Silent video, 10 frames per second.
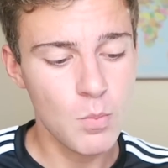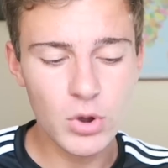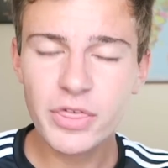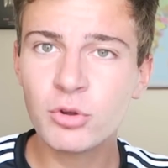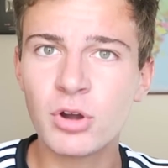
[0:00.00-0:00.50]

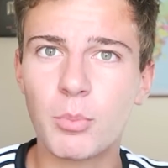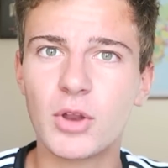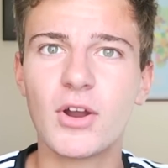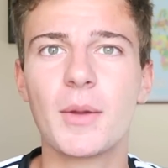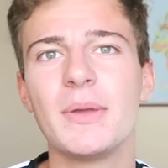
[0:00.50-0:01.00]
Voy a hacer una
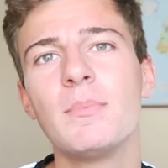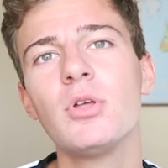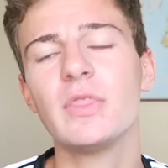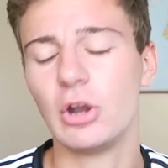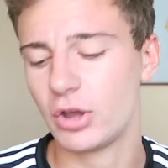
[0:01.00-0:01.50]
prueba ahora
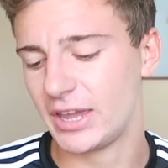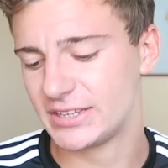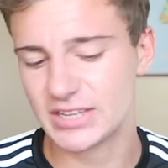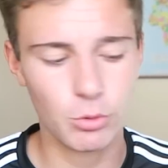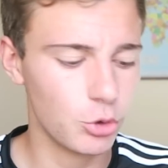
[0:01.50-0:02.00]
mismo de lo
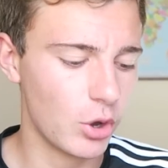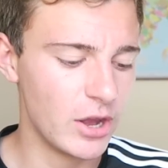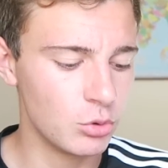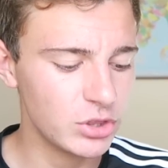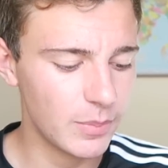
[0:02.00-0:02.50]
que es audio
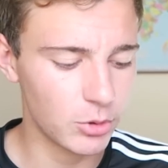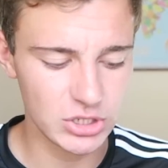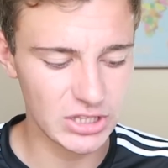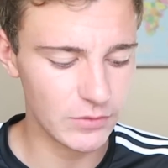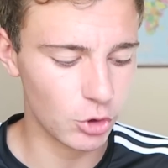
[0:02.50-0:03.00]
en un
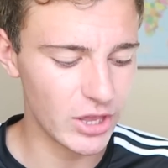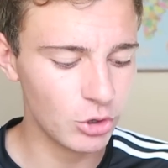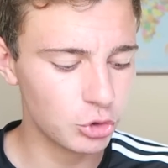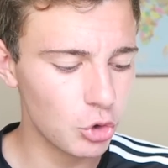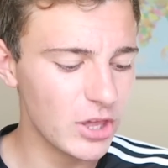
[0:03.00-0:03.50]
dispositivo y
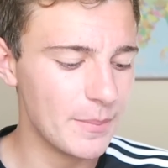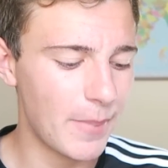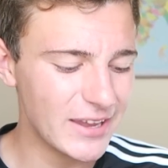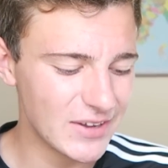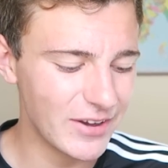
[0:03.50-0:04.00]
en otro y
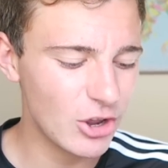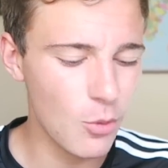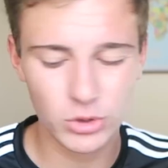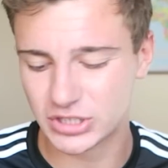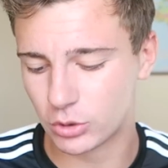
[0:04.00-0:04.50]
vais a ver
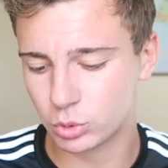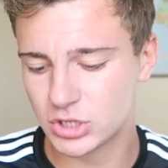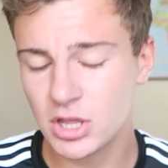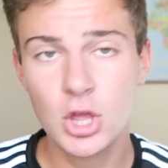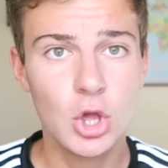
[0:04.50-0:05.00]
cómo se
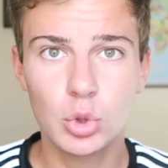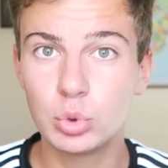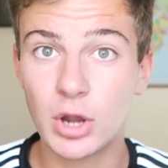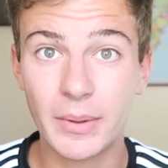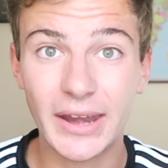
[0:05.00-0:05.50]
escucha
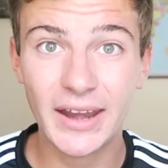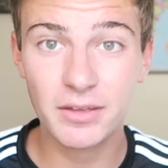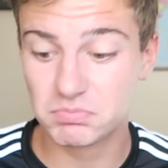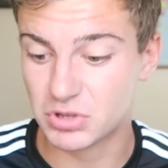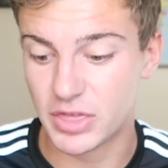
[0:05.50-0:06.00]
de una
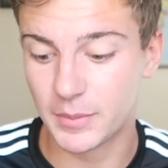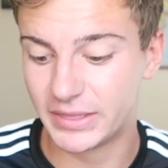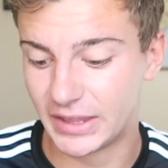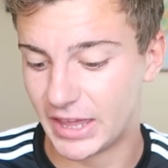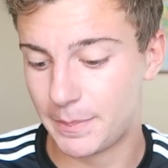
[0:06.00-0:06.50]
manera,
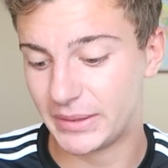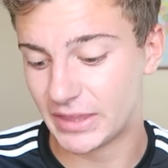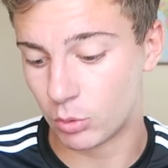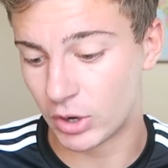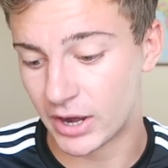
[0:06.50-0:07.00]
sinceramente,
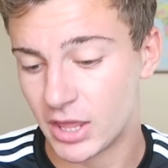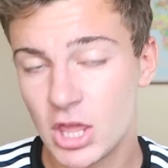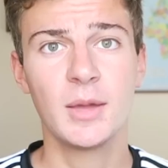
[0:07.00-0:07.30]
espectacular.